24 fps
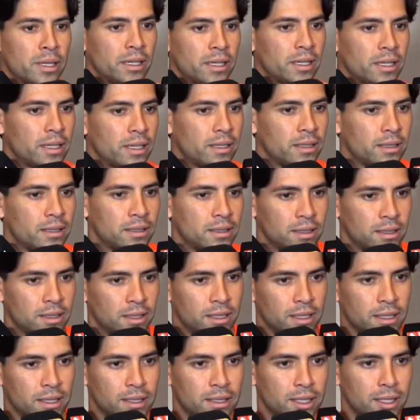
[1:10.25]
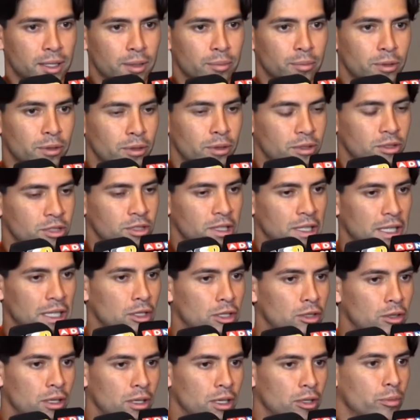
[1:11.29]
va a llegar gente del pueblo
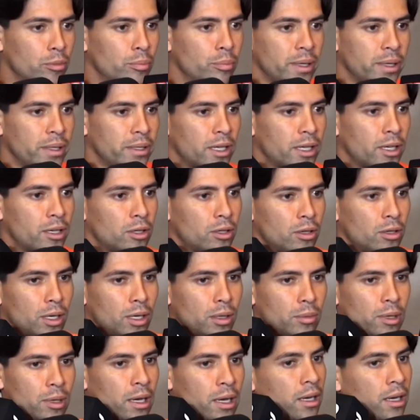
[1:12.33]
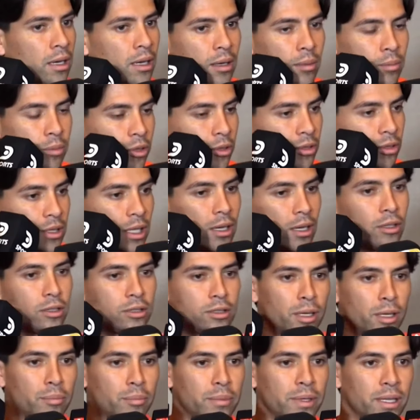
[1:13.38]
chileno a acompañarnos, a, a aportarnos
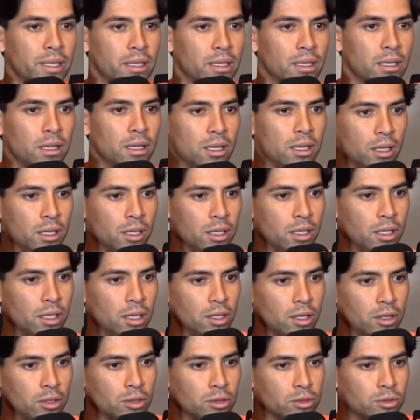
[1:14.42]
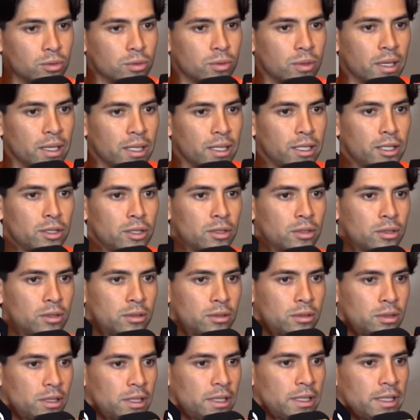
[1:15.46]
también con su
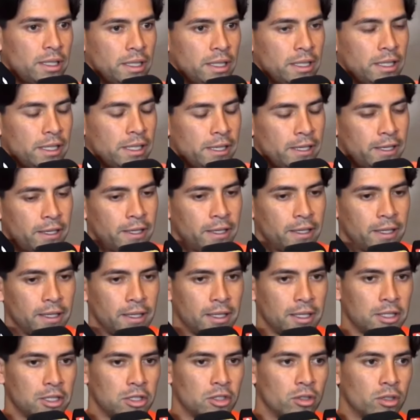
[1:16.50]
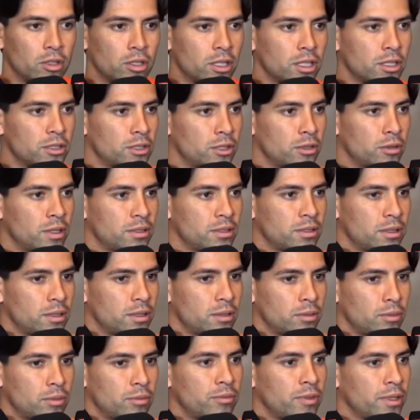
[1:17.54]
cariño y yo creo que ese no va a ser
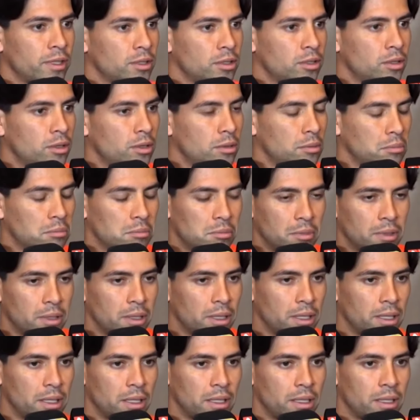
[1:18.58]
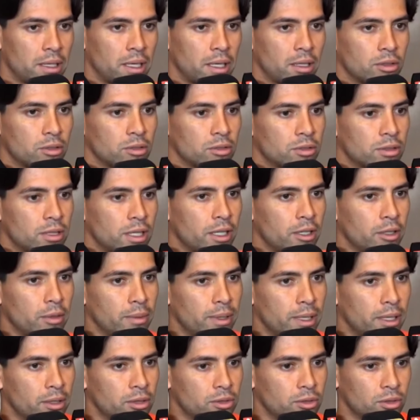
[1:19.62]
un factor. Eh, al contrario,
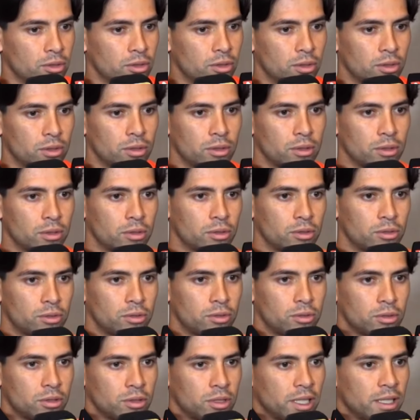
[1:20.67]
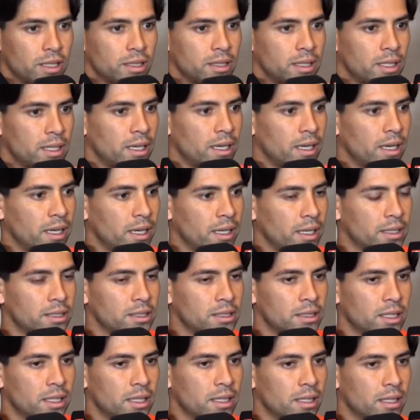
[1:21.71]
para nosotros ya entrar a la
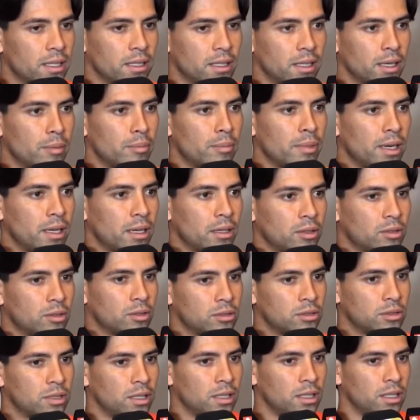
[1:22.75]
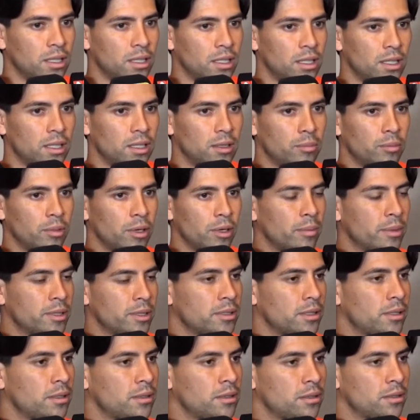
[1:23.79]
cancha cambia las cosas y, puede
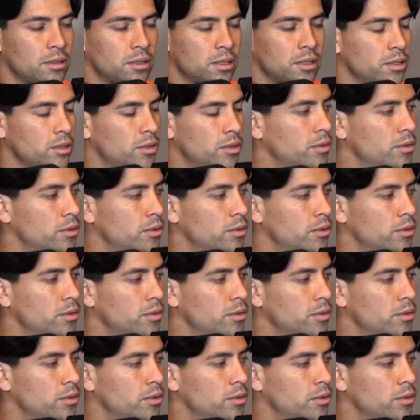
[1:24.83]
pasar de